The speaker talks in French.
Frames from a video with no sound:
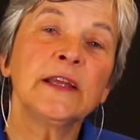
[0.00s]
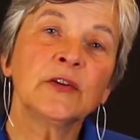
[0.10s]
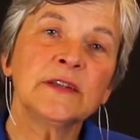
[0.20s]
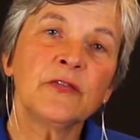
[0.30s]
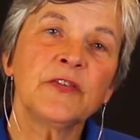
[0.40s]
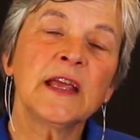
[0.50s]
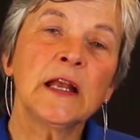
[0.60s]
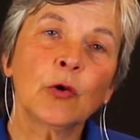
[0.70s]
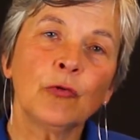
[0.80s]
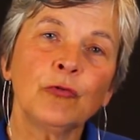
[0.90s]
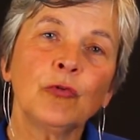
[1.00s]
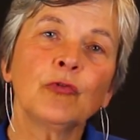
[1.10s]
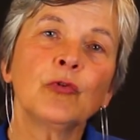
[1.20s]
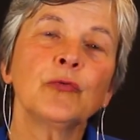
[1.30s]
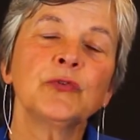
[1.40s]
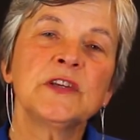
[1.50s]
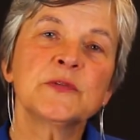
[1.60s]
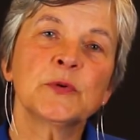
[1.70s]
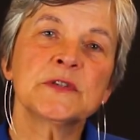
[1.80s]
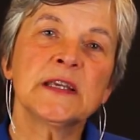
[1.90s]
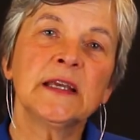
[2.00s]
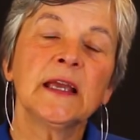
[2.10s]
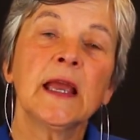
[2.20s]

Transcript: identifié les ressources dont vous disposez